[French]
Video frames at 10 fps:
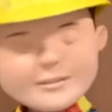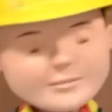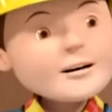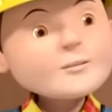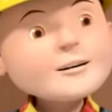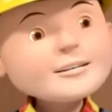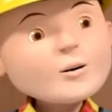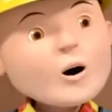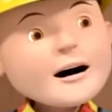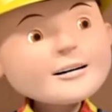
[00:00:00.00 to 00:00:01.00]
pour ta
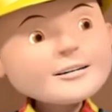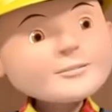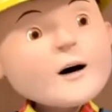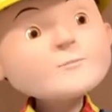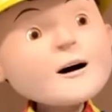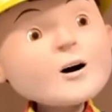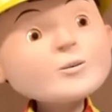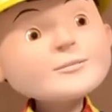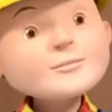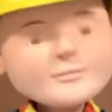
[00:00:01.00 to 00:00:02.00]
deuxième leçon, tu vas
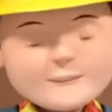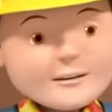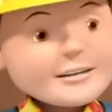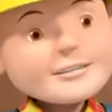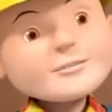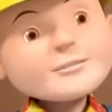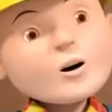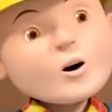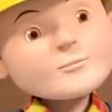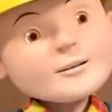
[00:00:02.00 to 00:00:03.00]
apprendre à reboucher
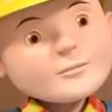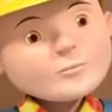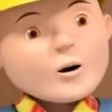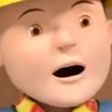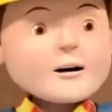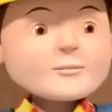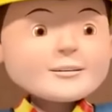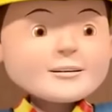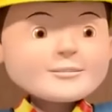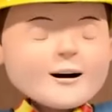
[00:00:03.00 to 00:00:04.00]
les trous que tu fais dans
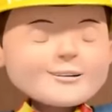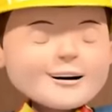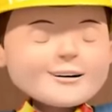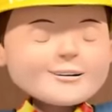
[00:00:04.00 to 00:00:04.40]
les murs.